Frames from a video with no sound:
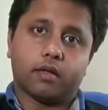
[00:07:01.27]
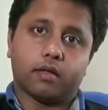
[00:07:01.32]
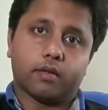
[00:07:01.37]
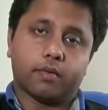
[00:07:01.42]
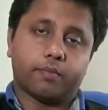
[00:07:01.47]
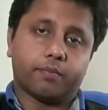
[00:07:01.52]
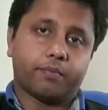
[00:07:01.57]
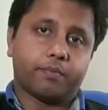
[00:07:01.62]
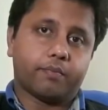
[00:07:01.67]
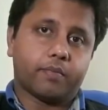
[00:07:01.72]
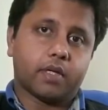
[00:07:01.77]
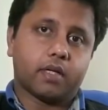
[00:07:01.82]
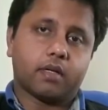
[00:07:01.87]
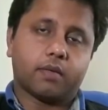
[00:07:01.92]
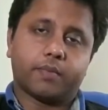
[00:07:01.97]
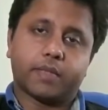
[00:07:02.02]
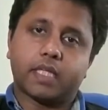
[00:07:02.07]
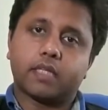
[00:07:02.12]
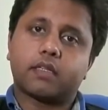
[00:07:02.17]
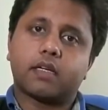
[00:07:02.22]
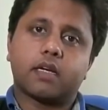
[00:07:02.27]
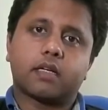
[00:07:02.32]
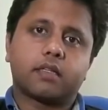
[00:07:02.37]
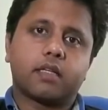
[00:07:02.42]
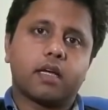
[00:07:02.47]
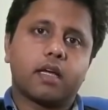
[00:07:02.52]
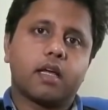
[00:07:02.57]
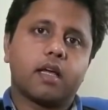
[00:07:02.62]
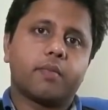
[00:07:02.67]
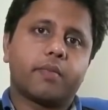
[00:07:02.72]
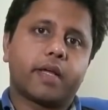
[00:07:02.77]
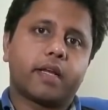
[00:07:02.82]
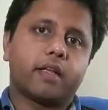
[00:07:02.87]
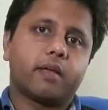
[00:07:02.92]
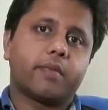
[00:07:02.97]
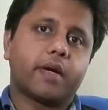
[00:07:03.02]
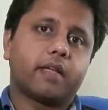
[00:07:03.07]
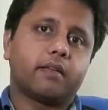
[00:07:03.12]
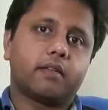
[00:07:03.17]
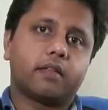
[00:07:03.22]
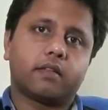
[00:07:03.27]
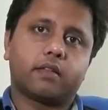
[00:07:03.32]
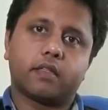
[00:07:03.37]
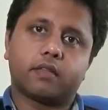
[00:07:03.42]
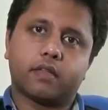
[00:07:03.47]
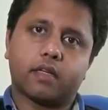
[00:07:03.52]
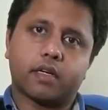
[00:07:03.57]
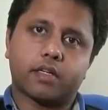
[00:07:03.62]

मदद करता है हमारी मेडिसिन के